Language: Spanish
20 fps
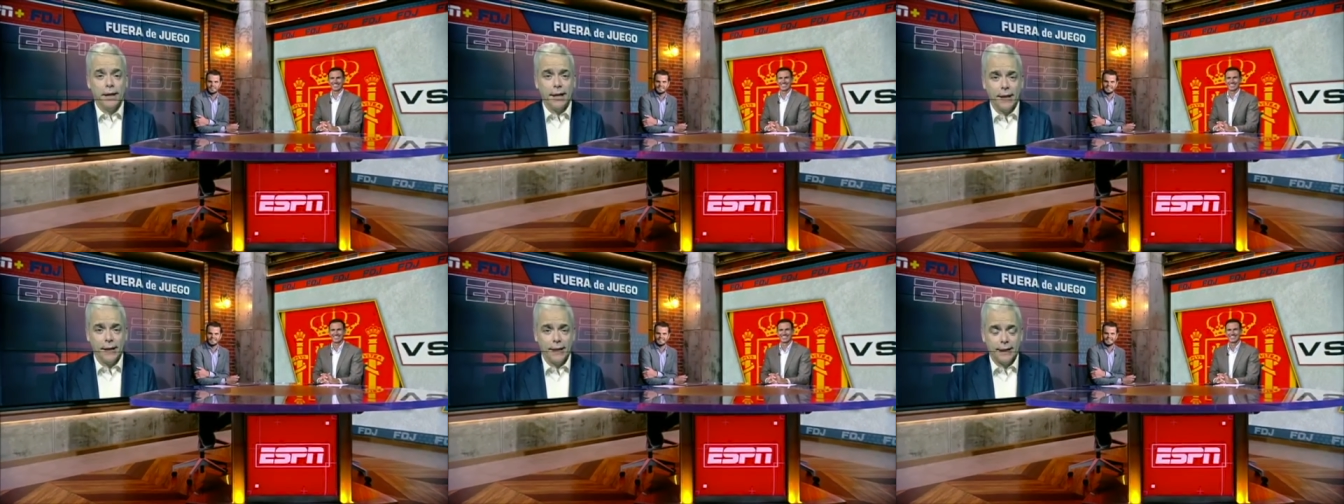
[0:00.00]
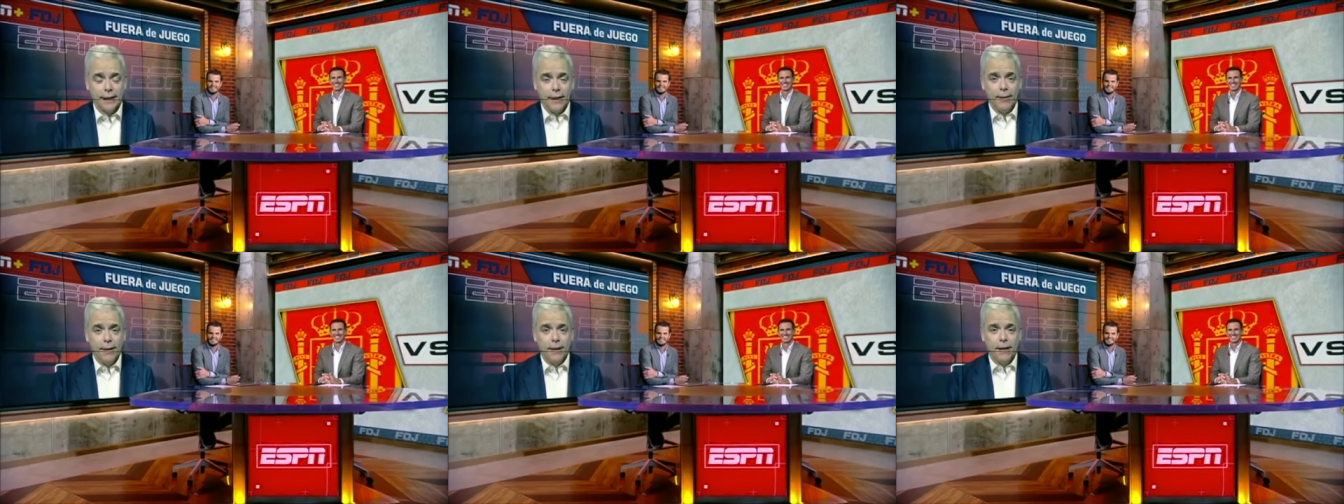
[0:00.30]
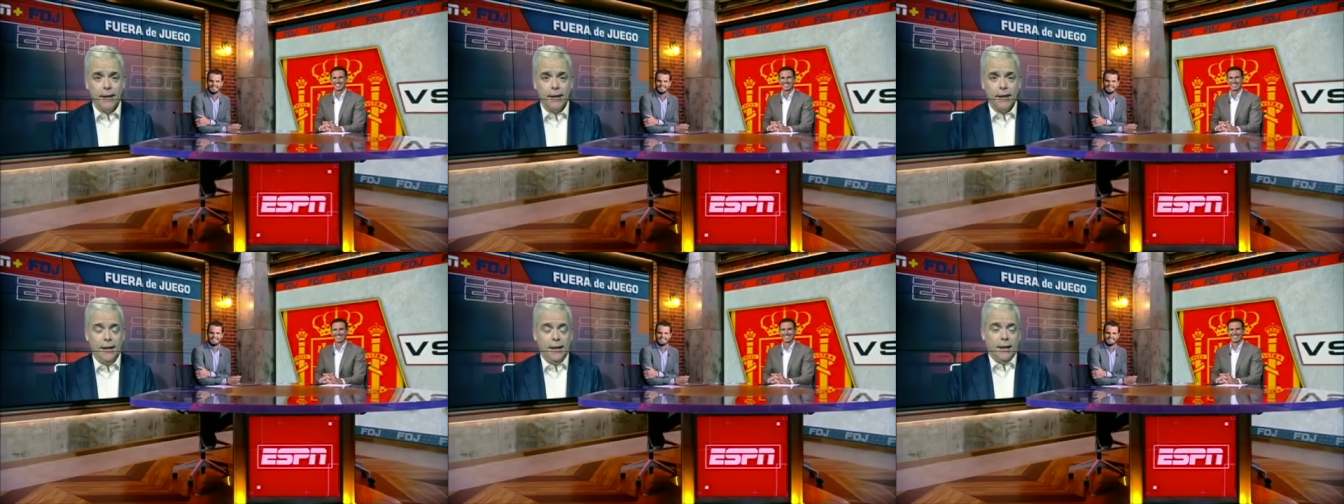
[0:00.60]
eh, sabe
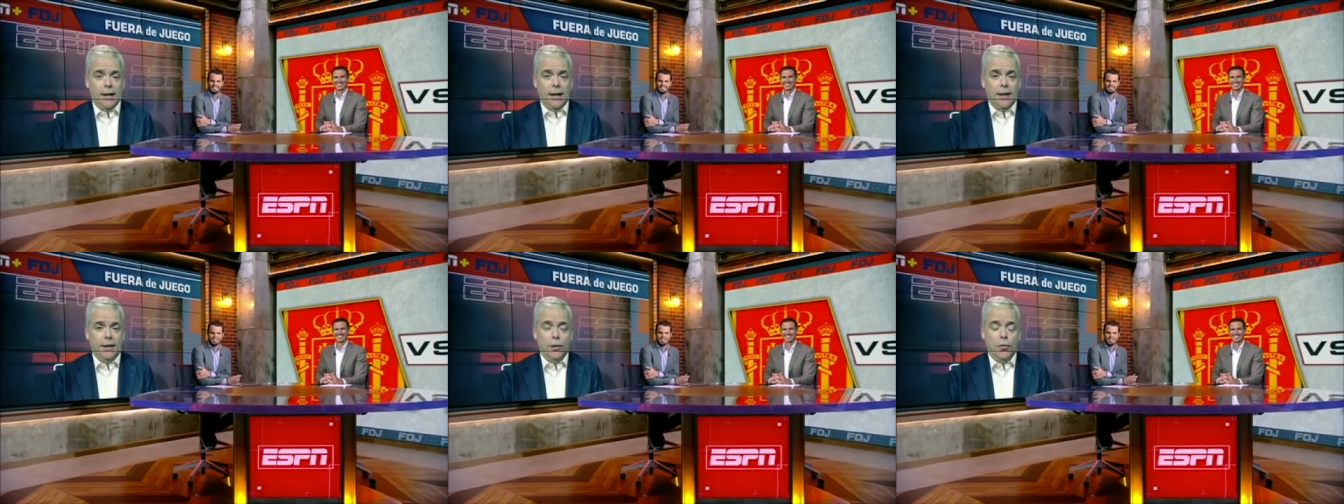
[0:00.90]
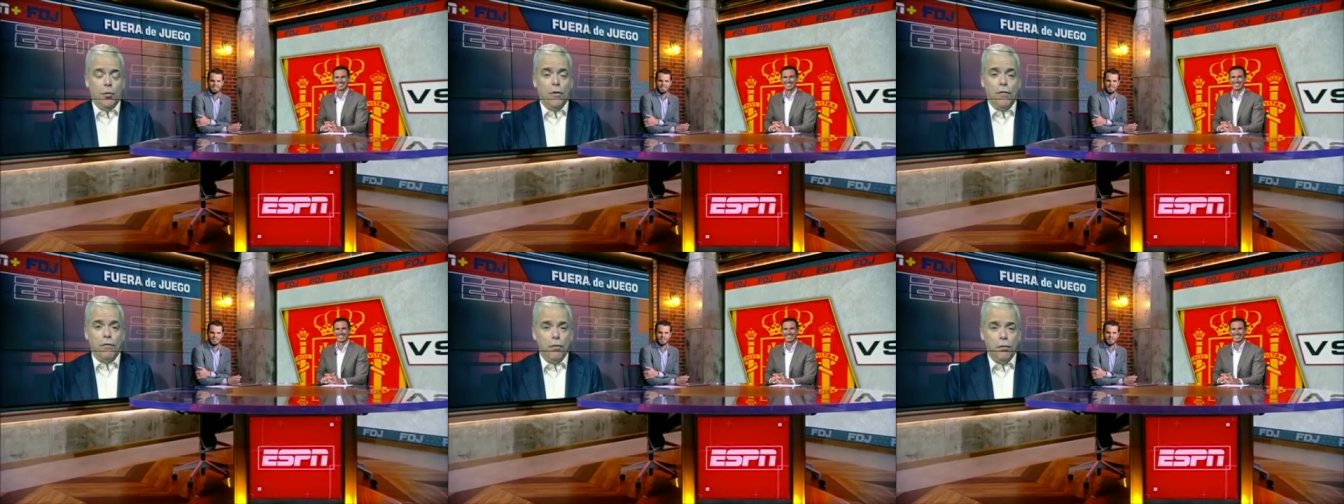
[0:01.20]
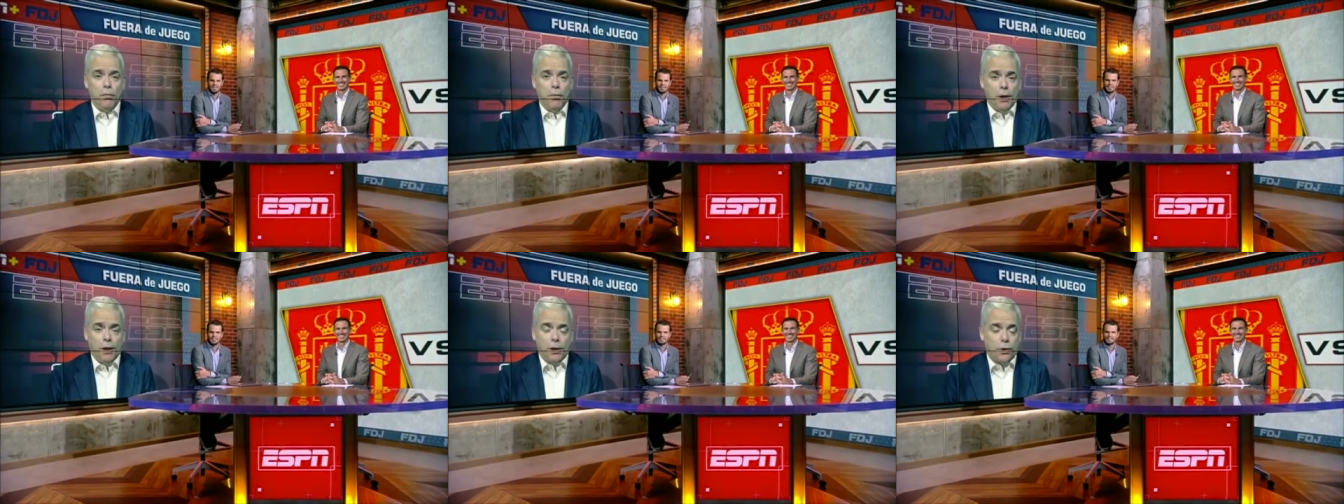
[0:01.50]
que en el antiguo
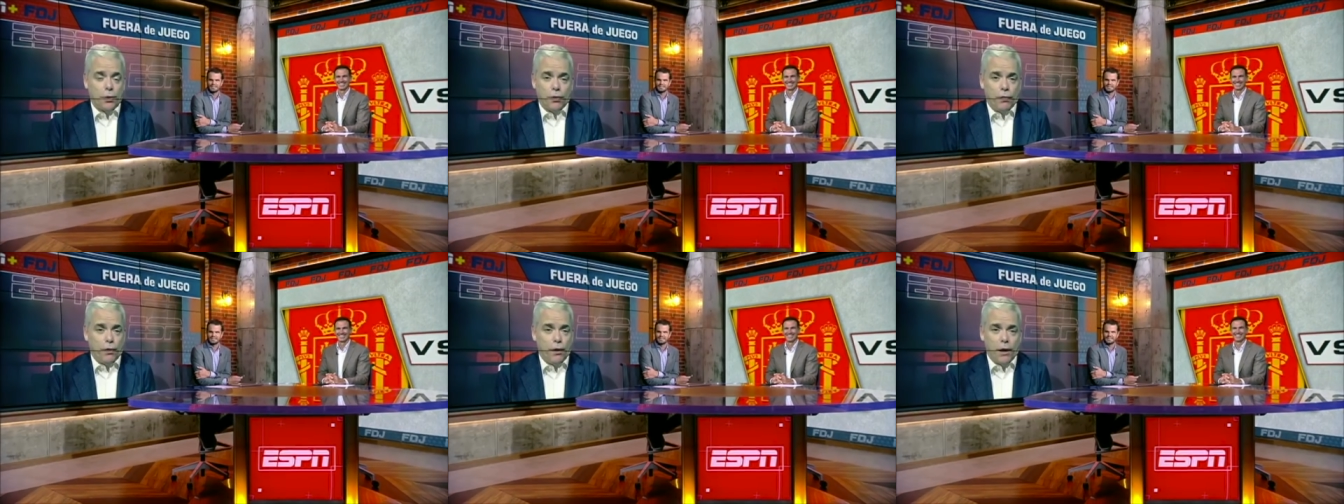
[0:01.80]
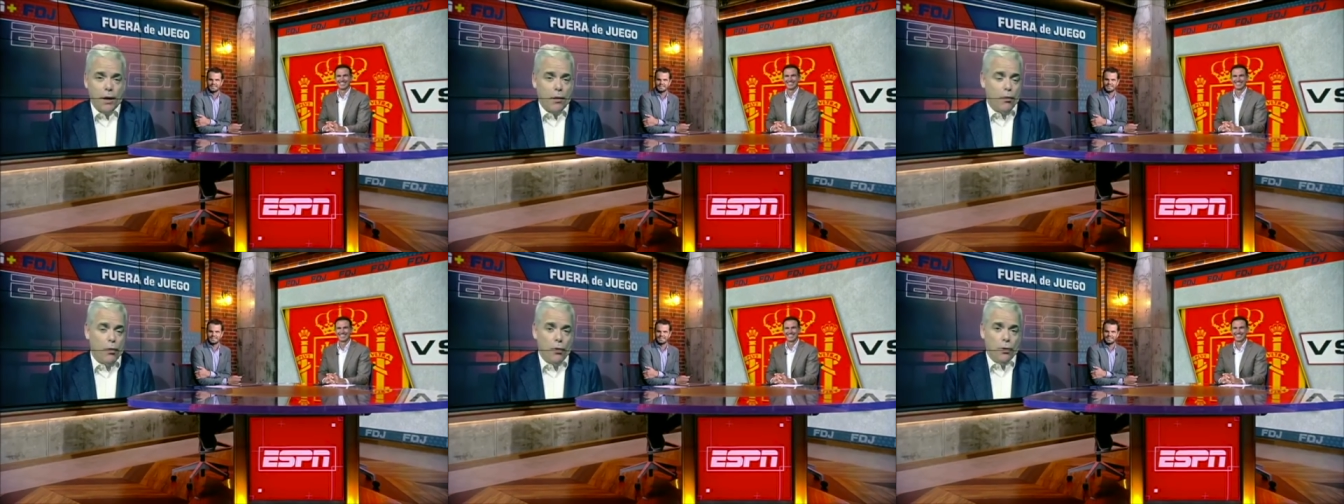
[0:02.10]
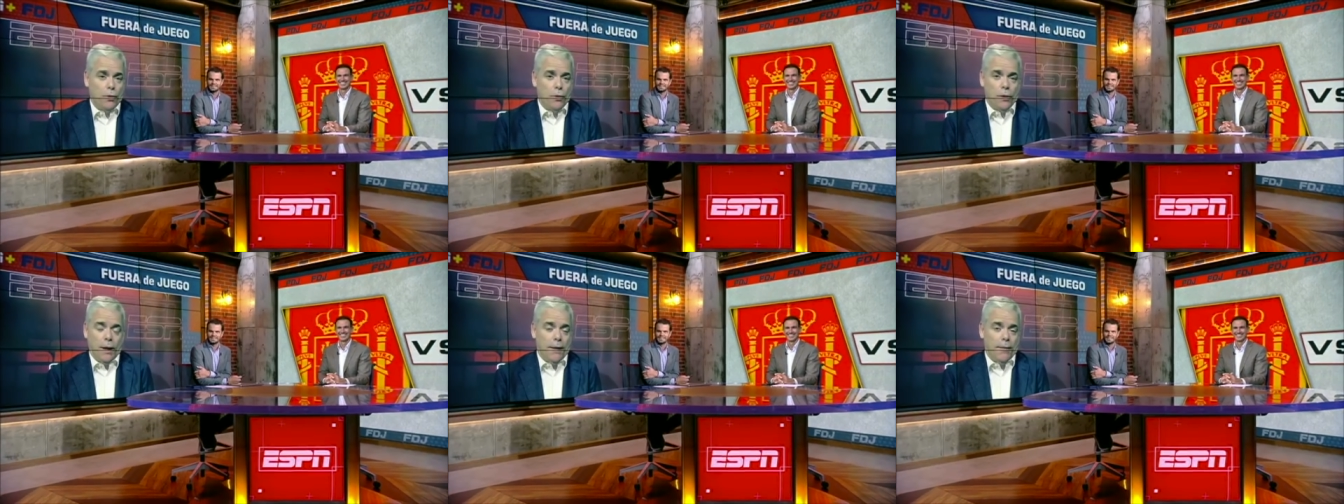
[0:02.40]
fútbol esto es fuera de juego
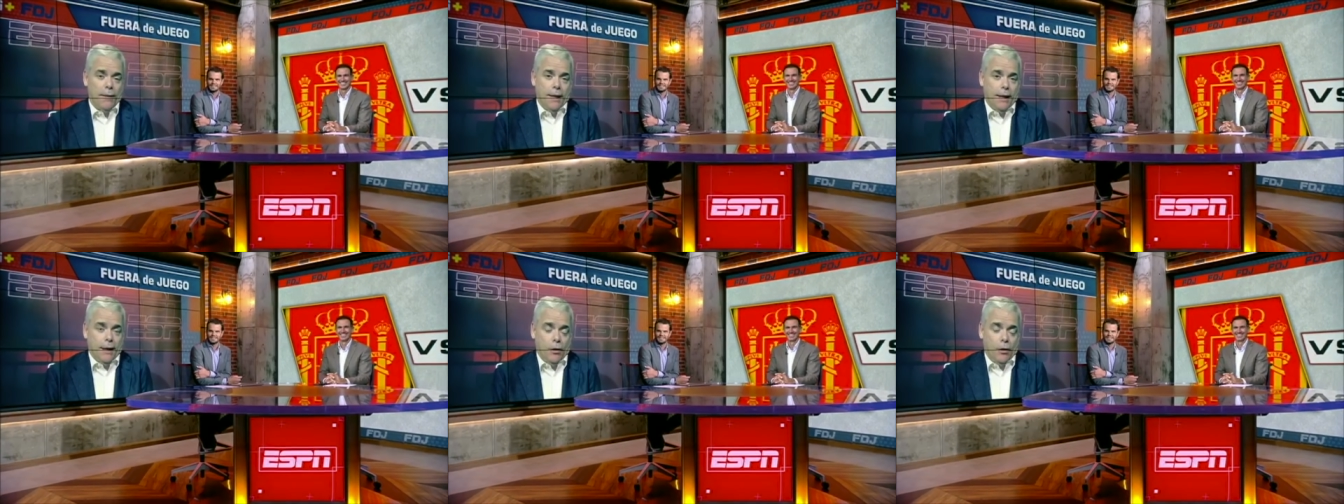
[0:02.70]
toda la vida.